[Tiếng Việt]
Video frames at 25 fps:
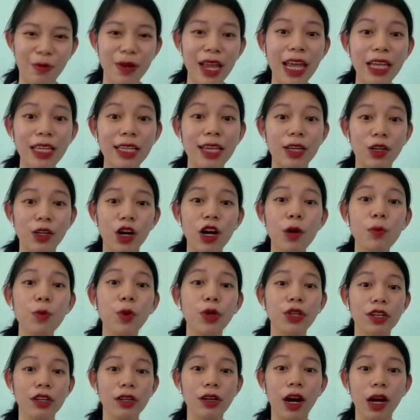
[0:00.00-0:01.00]
nghe dịch nó hơi
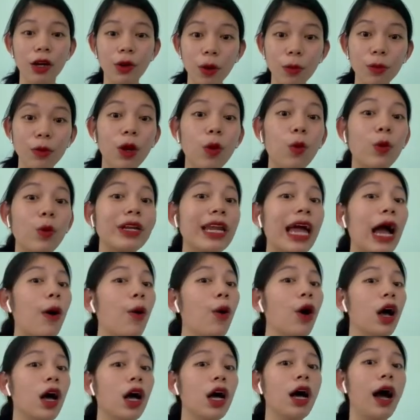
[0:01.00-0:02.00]
buồn cười đúng không? Nó là quần áo
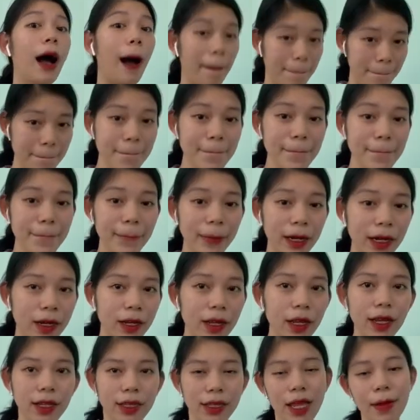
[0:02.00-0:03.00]
ấm.
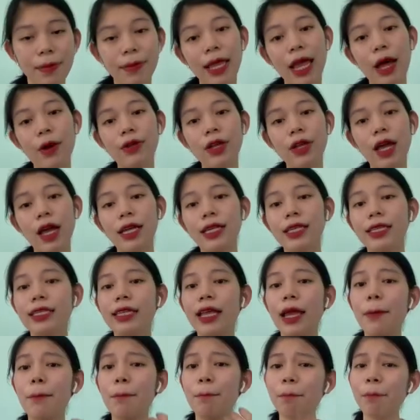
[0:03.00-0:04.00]
Tiếp theo nhé,
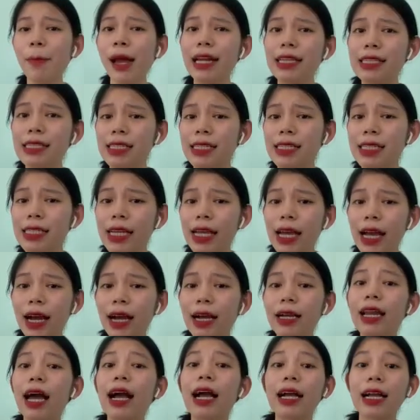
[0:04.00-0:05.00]
des matières
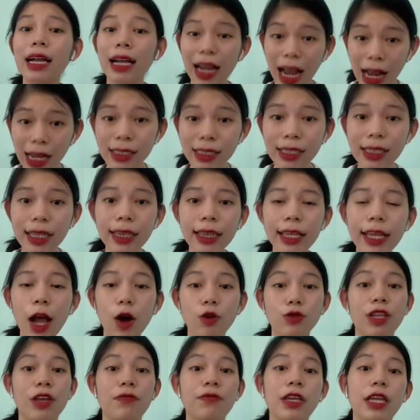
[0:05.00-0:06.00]
là các chất liệu.
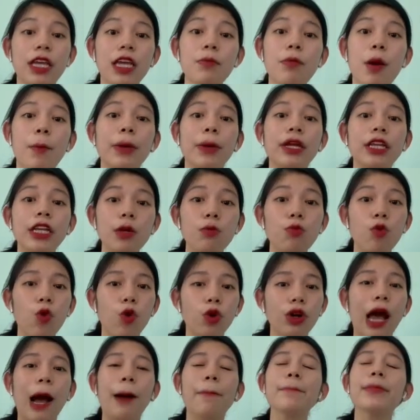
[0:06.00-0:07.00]
Tại vì khi mà mình đi mua quần
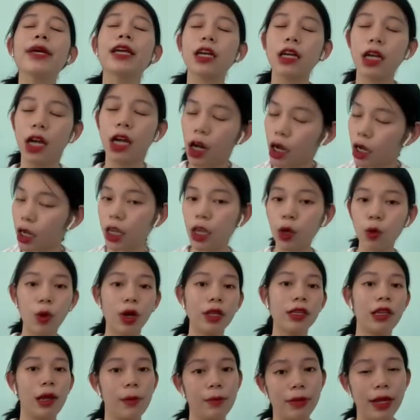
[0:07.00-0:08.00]
áo mình cực kỳ quan
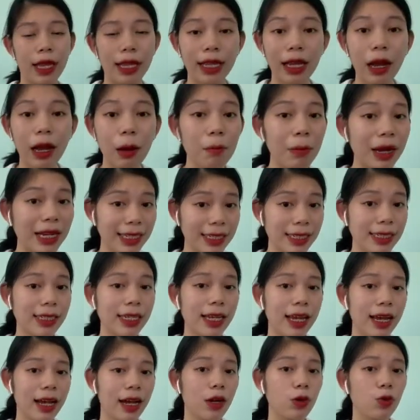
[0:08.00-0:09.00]
tâm đến các
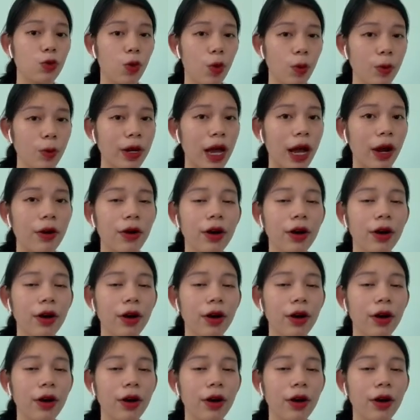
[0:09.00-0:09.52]
matières đúng không nào?